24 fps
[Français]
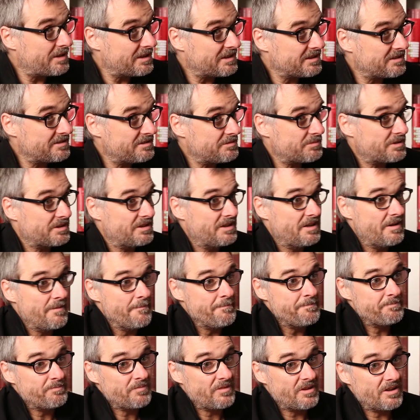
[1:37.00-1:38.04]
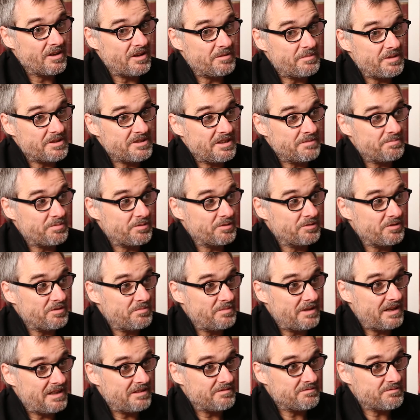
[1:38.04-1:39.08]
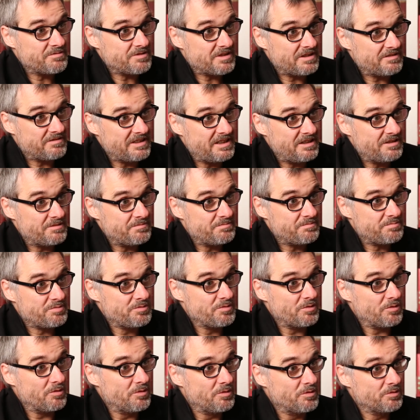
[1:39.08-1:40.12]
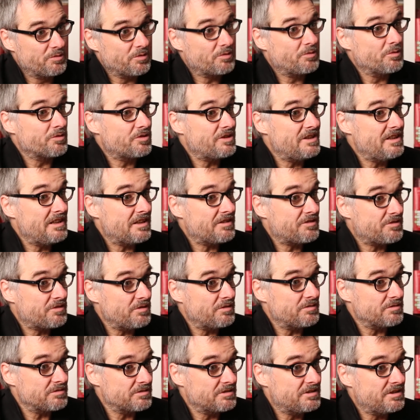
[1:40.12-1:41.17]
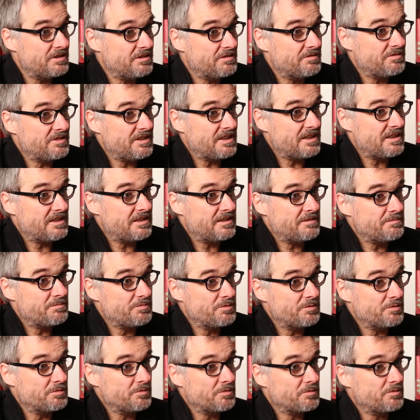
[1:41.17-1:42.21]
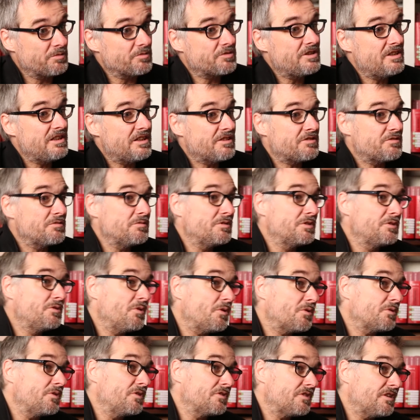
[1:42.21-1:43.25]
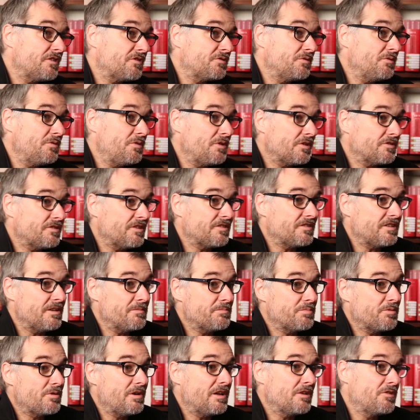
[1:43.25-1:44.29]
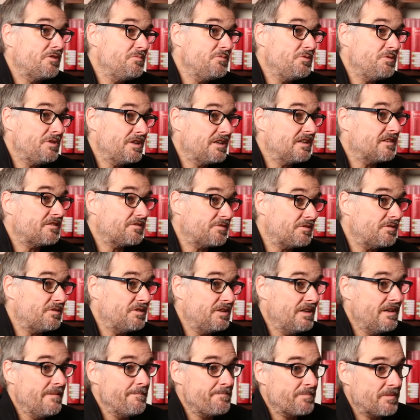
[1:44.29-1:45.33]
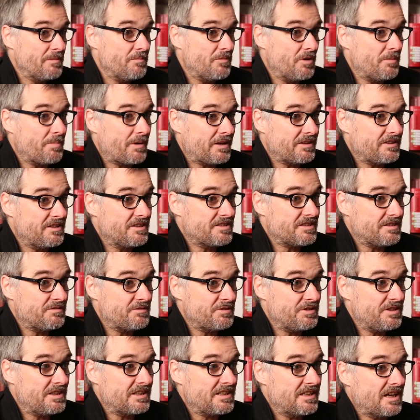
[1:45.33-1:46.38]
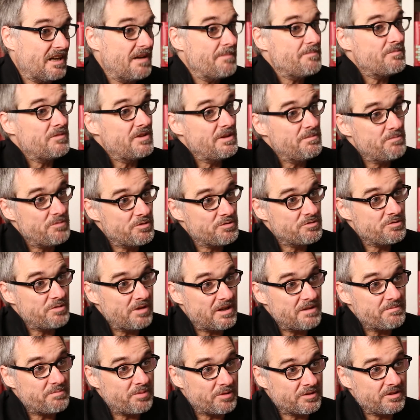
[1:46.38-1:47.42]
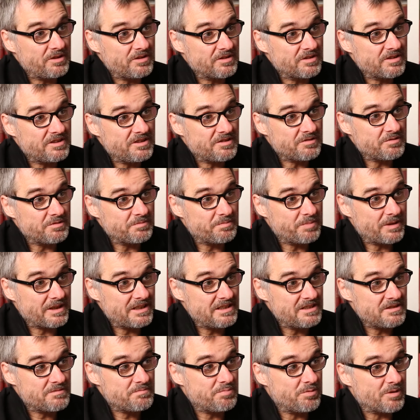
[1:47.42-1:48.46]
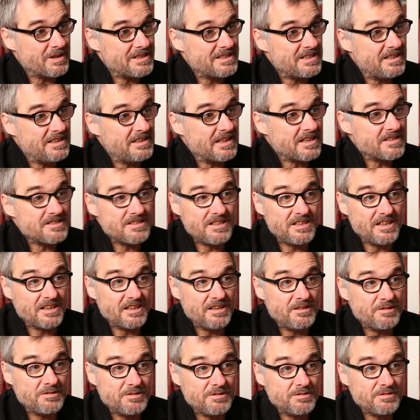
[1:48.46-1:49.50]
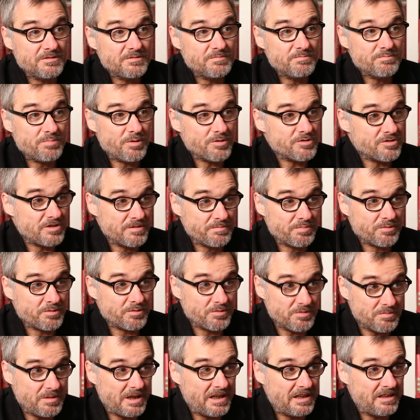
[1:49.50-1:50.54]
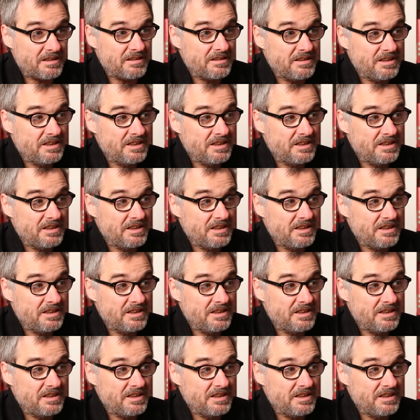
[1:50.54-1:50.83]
par exemple. En matière prud'homale, vous avez le bureau de conciliation, qui devient un bureau de conciliation et d'orientation. Alors ça, c'est un peu de la communication. Mais en pratique, ça veut dire qu'il y a quand même des mesures importantes qui sont prises pour essayer d'accélérer le procès prud'homal.